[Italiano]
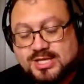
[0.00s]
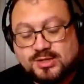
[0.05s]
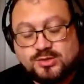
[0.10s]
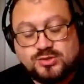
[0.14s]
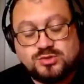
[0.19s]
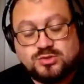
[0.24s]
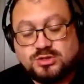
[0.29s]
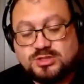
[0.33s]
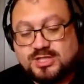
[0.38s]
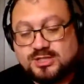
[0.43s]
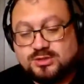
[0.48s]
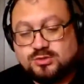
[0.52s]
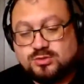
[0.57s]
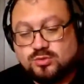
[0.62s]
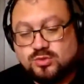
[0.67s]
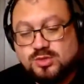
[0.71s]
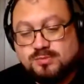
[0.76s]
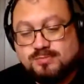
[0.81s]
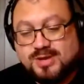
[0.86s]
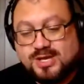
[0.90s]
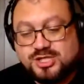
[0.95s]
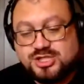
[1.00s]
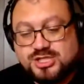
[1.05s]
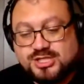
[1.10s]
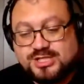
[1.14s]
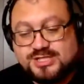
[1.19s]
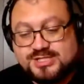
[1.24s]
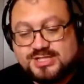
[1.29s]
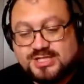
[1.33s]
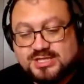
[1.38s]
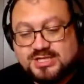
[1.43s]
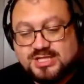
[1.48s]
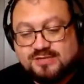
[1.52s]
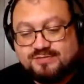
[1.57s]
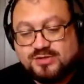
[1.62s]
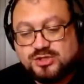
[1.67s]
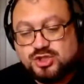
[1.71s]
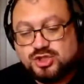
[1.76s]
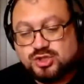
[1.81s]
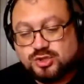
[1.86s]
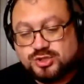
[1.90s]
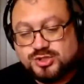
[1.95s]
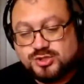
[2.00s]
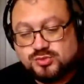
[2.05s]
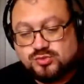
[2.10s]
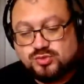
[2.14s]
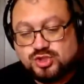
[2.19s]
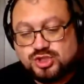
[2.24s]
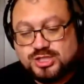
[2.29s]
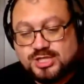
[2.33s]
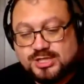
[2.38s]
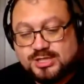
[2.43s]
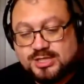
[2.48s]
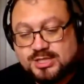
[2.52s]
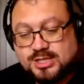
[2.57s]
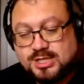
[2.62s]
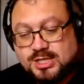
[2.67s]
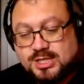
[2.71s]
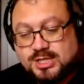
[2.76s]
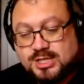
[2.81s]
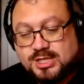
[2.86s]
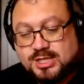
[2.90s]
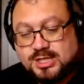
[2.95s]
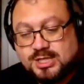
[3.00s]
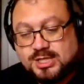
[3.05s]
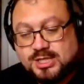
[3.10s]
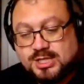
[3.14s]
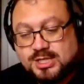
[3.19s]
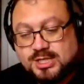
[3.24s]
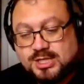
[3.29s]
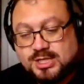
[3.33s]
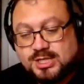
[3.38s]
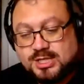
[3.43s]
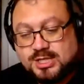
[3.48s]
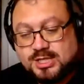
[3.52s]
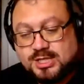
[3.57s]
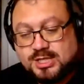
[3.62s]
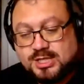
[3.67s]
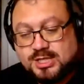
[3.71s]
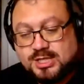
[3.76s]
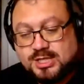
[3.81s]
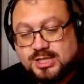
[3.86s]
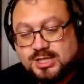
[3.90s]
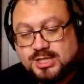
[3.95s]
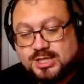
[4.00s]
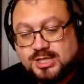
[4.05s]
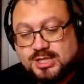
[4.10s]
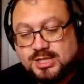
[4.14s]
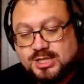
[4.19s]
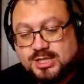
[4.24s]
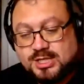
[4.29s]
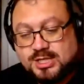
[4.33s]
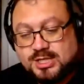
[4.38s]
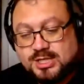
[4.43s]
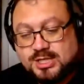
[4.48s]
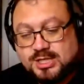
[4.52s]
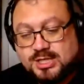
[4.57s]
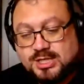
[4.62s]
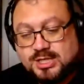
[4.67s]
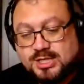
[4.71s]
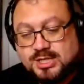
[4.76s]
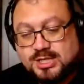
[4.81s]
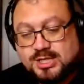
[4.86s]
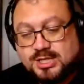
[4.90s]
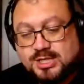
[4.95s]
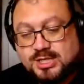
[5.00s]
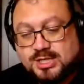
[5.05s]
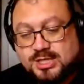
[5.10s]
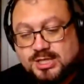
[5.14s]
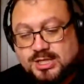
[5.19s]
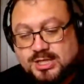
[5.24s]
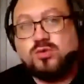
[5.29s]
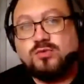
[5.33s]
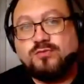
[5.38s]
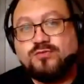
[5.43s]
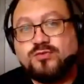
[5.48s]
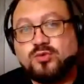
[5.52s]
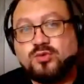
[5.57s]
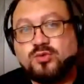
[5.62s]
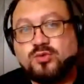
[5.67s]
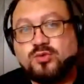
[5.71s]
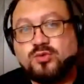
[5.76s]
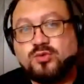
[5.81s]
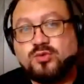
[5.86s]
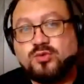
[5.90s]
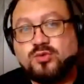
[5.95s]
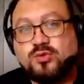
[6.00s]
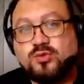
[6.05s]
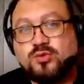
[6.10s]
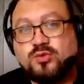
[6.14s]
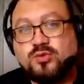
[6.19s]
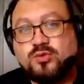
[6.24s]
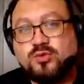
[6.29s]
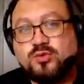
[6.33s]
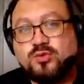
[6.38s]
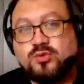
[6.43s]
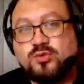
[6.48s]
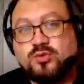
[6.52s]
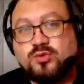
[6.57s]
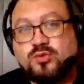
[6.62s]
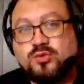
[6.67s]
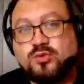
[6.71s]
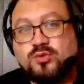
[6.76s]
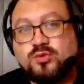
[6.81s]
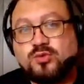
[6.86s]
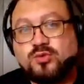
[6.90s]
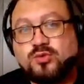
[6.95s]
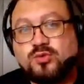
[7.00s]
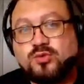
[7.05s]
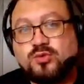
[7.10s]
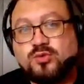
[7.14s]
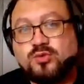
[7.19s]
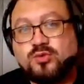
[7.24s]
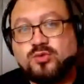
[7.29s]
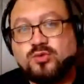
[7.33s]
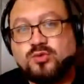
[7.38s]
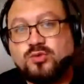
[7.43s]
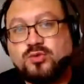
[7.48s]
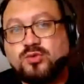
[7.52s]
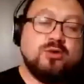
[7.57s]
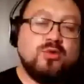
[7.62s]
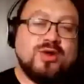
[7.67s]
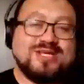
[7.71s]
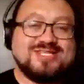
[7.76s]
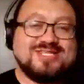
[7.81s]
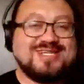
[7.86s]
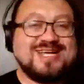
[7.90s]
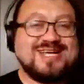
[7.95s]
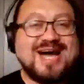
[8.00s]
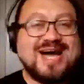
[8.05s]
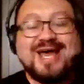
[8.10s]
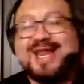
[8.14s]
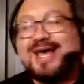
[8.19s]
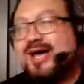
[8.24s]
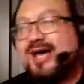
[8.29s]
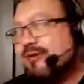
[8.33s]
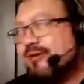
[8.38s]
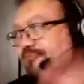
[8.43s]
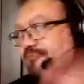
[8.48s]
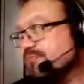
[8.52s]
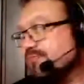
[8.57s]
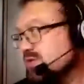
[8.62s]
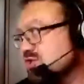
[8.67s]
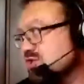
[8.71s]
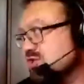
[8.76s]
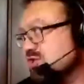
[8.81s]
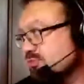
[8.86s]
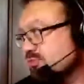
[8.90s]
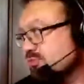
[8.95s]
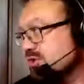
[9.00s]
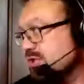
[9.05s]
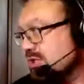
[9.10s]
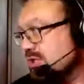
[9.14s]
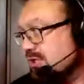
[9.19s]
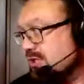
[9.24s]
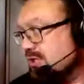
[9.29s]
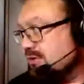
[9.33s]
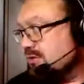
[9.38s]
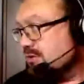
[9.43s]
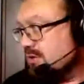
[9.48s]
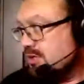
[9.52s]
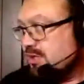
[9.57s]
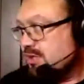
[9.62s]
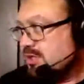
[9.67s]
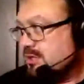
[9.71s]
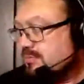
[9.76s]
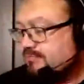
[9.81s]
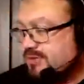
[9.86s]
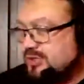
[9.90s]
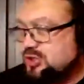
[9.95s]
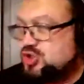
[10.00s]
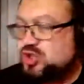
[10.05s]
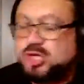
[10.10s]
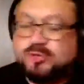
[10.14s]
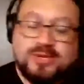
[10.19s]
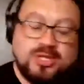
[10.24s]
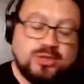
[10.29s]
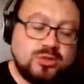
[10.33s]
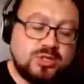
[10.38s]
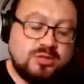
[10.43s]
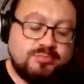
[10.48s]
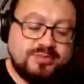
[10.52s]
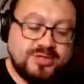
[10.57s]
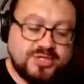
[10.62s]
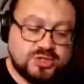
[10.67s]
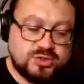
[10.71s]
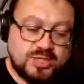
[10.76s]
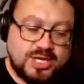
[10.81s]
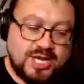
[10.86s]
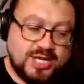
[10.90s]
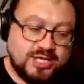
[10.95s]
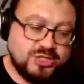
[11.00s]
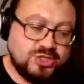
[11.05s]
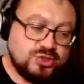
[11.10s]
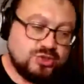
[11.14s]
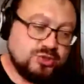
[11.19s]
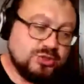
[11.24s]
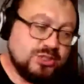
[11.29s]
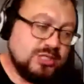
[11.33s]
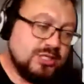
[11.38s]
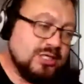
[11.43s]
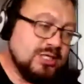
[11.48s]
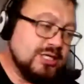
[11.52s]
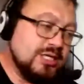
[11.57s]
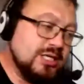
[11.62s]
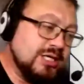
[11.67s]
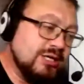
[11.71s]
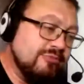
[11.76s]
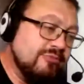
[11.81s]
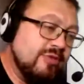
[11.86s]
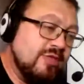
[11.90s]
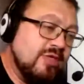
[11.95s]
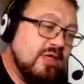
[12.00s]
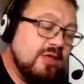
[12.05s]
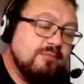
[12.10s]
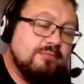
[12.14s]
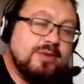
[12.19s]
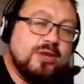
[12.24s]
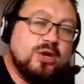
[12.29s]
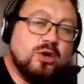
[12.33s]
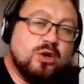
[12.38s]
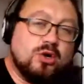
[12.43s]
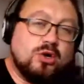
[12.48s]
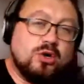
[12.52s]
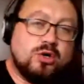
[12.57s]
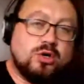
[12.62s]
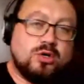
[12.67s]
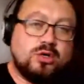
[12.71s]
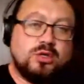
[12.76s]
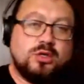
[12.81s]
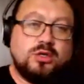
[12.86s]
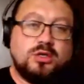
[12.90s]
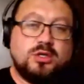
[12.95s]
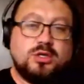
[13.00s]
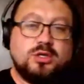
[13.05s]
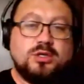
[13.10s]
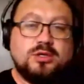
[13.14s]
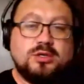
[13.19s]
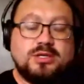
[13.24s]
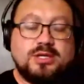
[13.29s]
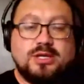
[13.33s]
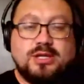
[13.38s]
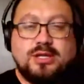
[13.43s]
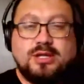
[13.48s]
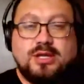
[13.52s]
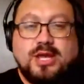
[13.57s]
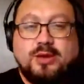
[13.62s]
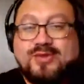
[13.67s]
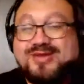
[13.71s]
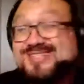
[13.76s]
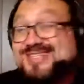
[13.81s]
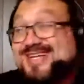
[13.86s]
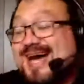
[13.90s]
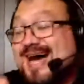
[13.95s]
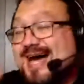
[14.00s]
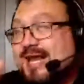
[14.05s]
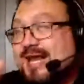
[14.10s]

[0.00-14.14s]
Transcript: soltanto un'immagine descrittiva di ciò che succede e non ha sulla scheda nessun numero, non hai mai un confronto numerico, eh, tranne hai una scala, diciamo, di peggioramento del personaggio, del... però eh, è una scala,